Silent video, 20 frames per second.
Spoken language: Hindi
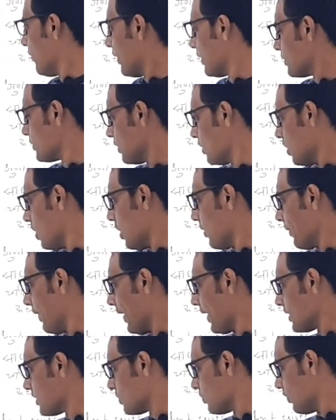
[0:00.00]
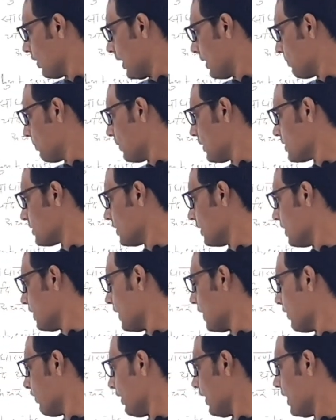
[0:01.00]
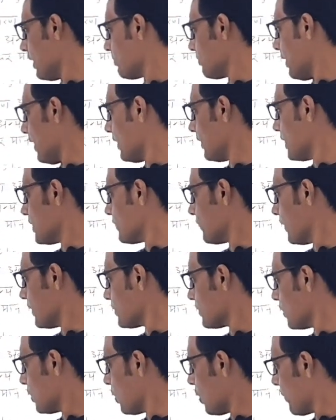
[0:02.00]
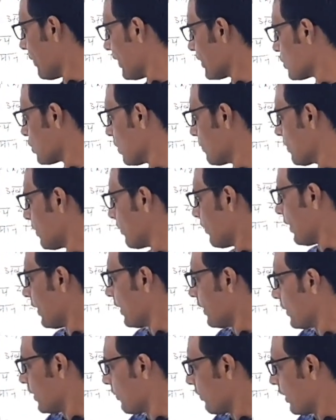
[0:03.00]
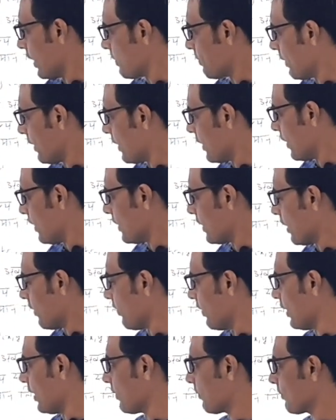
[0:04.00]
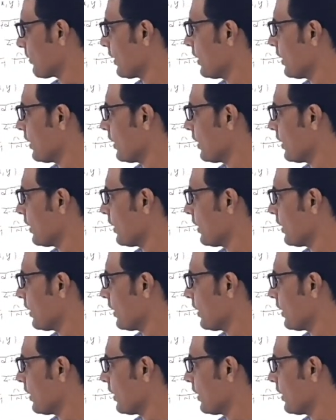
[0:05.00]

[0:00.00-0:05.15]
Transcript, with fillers: फंक्शन ऑफ एक्स वाई प्लस डेल्टा वाई माइनस फंक्शन ऑफ एक्स कॉमा वाई डिवाइड बाई डेल्टा वाई